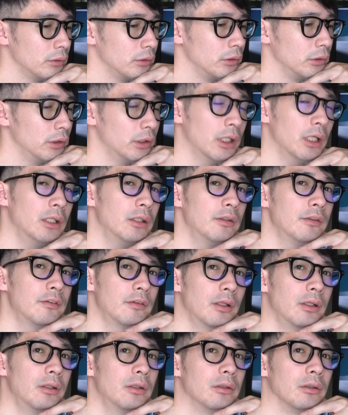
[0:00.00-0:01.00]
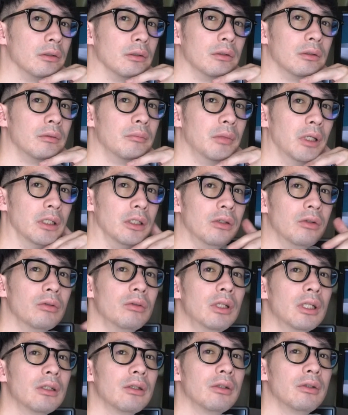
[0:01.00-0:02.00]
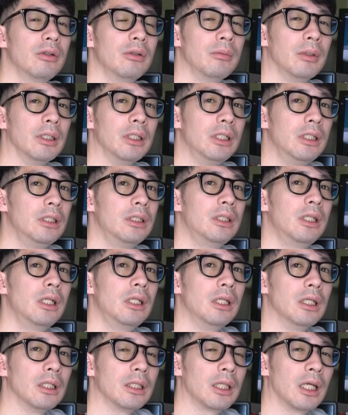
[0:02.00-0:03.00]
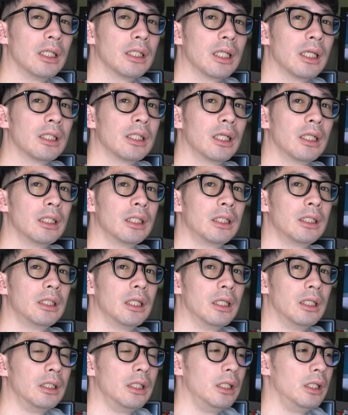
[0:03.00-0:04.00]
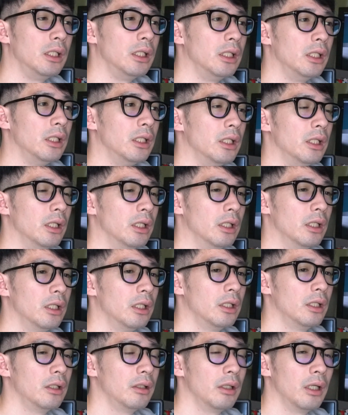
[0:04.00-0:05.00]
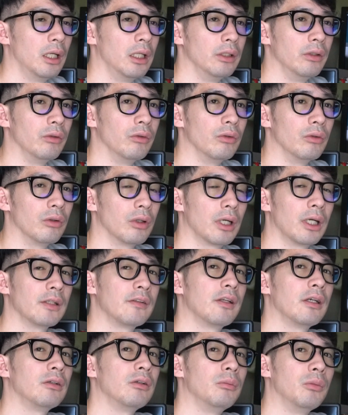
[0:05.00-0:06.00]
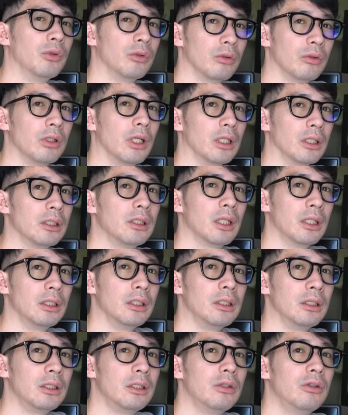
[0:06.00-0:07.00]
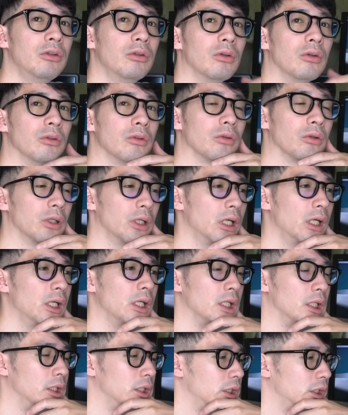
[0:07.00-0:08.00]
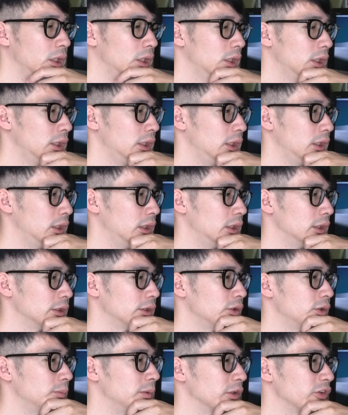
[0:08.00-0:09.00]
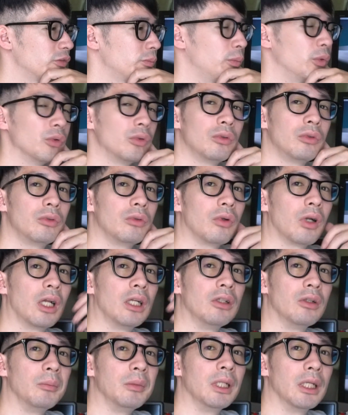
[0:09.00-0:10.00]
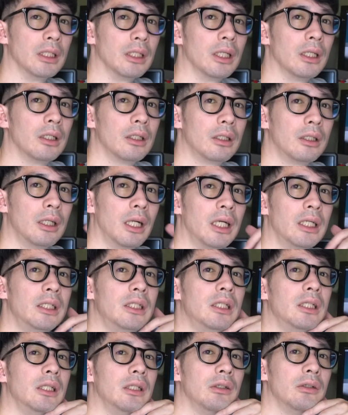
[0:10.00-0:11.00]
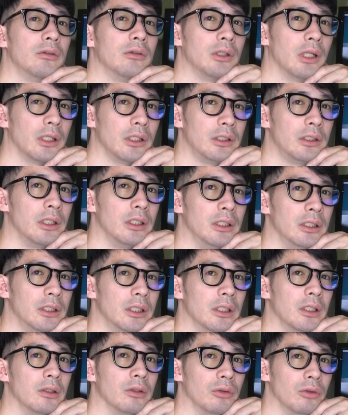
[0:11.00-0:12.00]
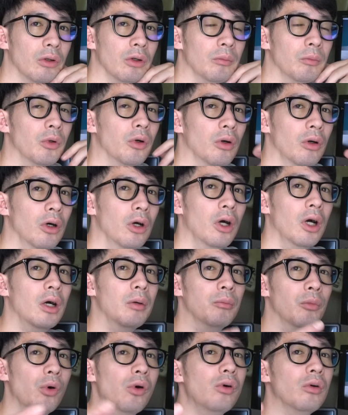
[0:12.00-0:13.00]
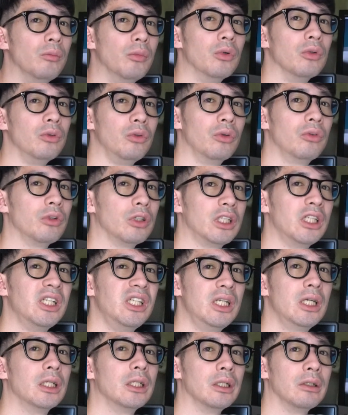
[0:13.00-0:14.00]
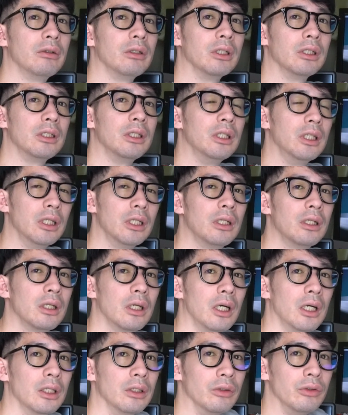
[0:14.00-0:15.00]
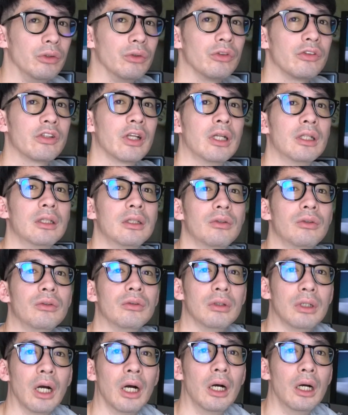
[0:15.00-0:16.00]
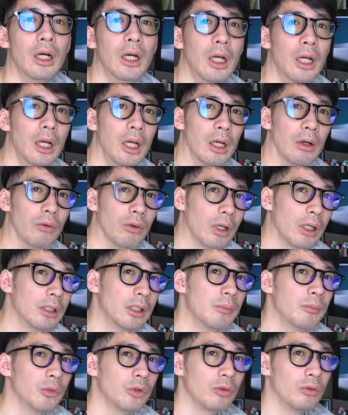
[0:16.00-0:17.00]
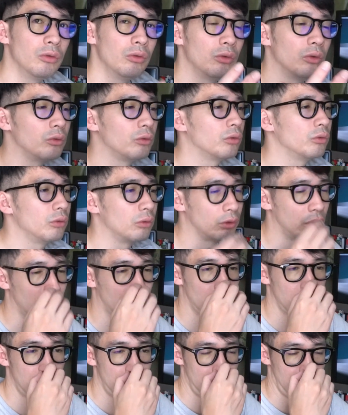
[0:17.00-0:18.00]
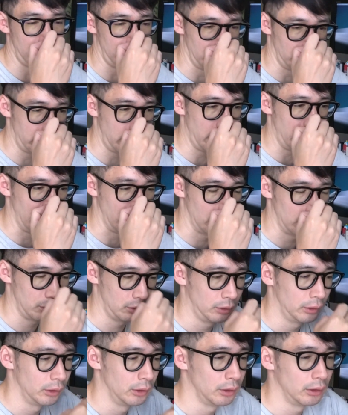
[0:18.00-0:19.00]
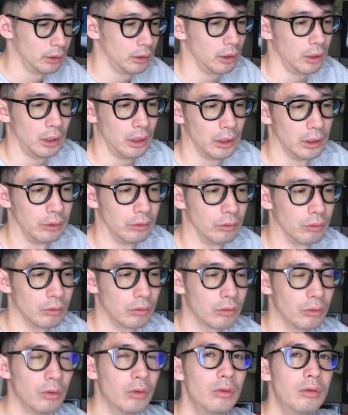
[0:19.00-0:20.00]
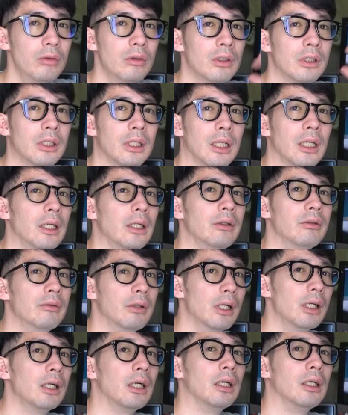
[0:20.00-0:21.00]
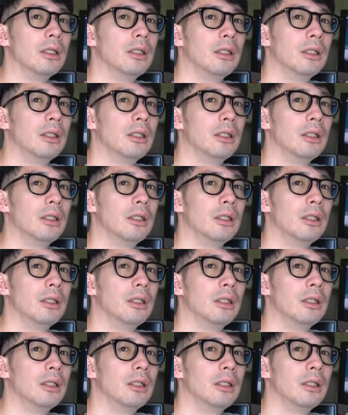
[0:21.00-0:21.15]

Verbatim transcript: いかんせんまあいろんな例えばインテリア棚だったりあの飾るものだったりっていうのとか、えー、例えばスポットライトみたいなライティングだったりってなるともうもうもうどんどんキリがなくなってねあの予算というか、えお金もどんどんどんどんかかっちゃうのであの今回は、